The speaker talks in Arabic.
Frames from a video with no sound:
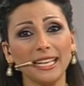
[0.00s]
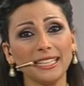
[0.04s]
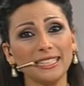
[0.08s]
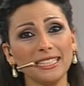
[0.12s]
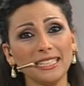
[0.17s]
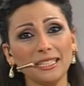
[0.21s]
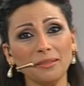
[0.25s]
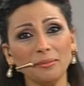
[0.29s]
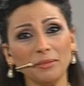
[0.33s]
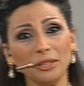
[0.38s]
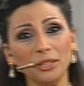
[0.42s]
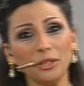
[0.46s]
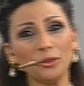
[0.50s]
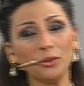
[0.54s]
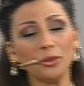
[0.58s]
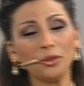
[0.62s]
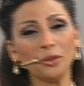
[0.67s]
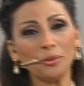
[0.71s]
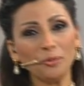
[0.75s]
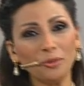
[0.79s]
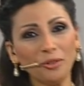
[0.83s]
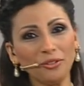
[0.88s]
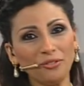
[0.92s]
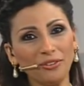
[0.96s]
كتير من
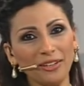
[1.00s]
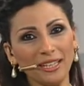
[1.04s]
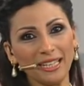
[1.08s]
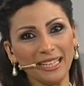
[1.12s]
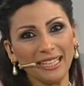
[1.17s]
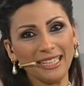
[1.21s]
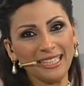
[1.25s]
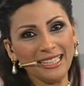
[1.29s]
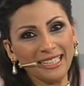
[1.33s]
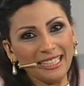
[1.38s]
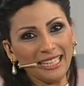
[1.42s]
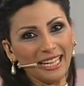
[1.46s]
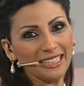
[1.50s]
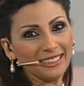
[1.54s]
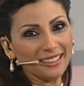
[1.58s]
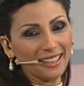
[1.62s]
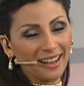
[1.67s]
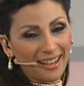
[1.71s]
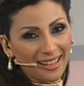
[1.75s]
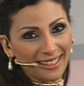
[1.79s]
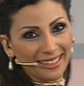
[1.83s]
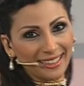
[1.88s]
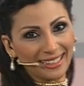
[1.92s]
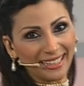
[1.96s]
النجوم والفنانين
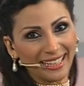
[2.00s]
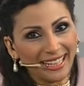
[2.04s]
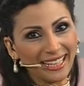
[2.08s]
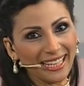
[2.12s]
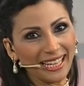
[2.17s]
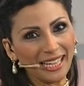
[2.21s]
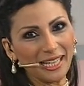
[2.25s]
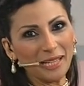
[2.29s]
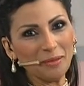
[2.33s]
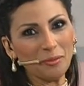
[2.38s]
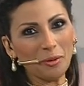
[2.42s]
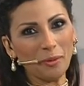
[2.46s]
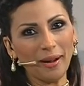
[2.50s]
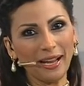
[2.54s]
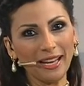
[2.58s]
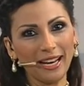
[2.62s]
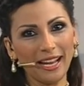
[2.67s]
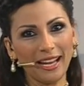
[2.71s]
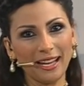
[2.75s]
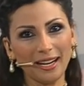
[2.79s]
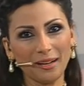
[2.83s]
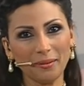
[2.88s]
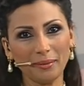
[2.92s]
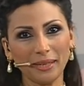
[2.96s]
الاتراك اتكلموا
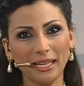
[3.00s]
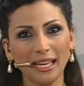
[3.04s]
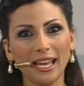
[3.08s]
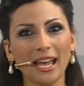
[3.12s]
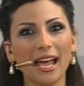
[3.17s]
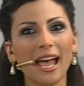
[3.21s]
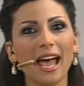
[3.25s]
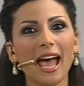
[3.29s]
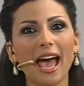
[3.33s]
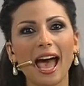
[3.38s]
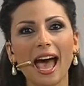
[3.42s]
معانا عربي